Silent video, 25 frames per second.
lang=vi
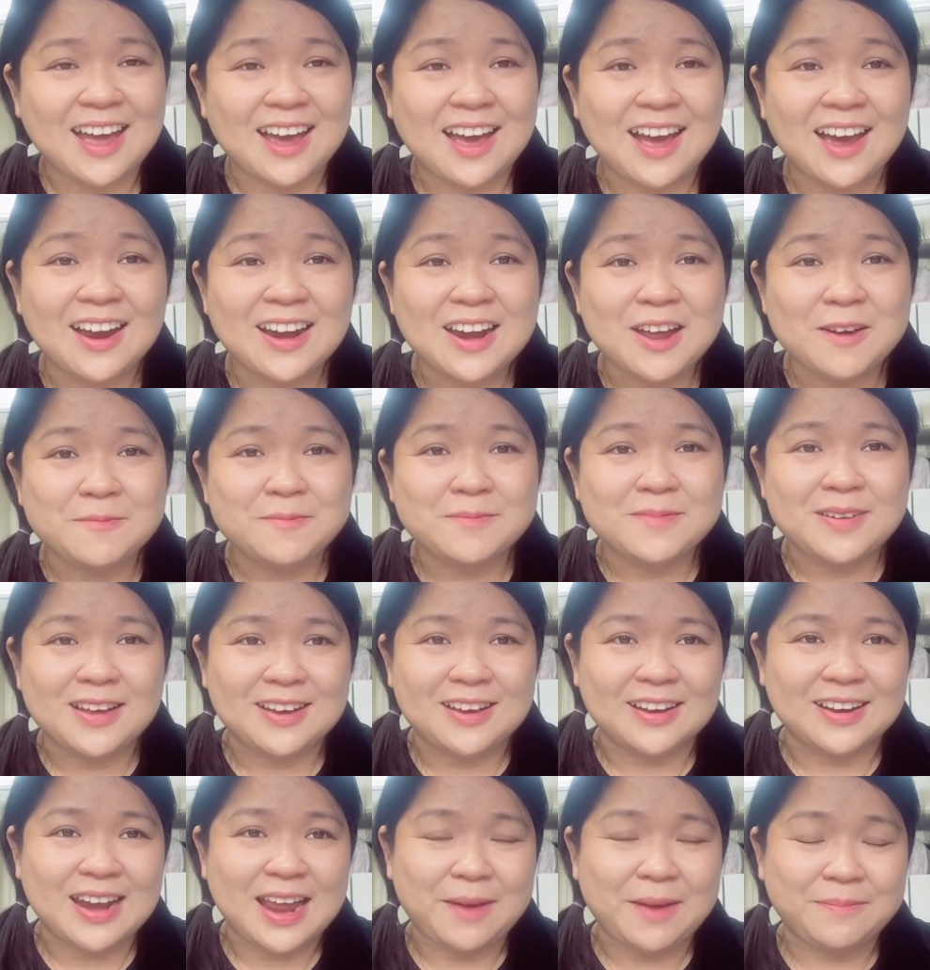có động
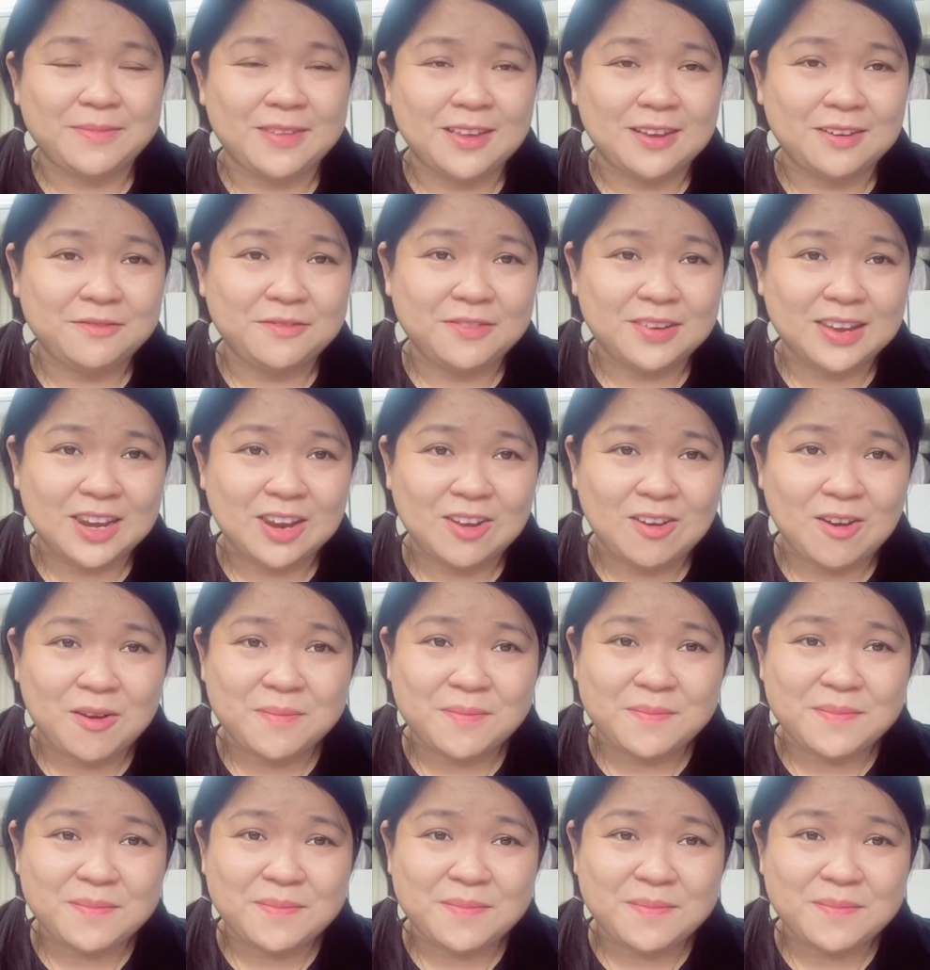lực làm những video